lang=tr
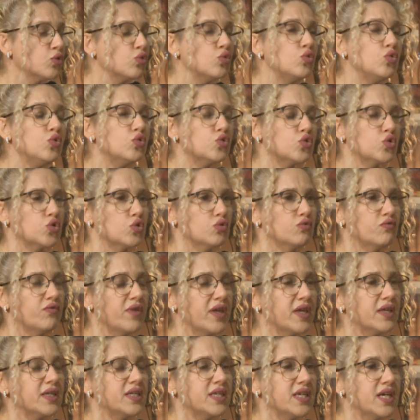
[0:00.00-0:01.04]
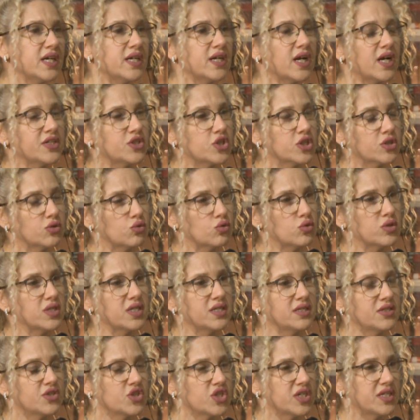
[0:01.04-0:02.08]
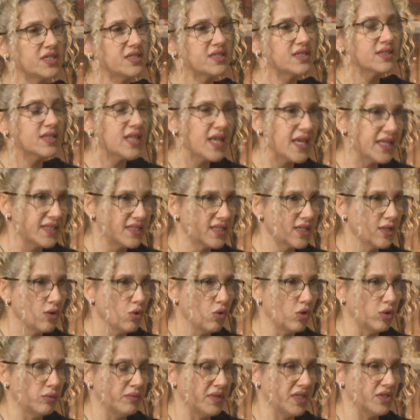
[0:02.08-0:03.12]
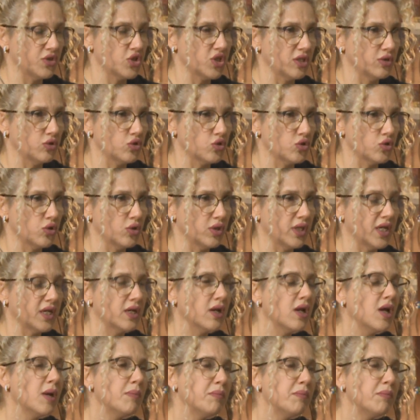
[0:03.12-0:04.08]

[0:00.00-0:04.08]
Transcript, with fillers: güç ve hiyerarşik düzenin içerisinde etkili olmaya çalışıyorlar.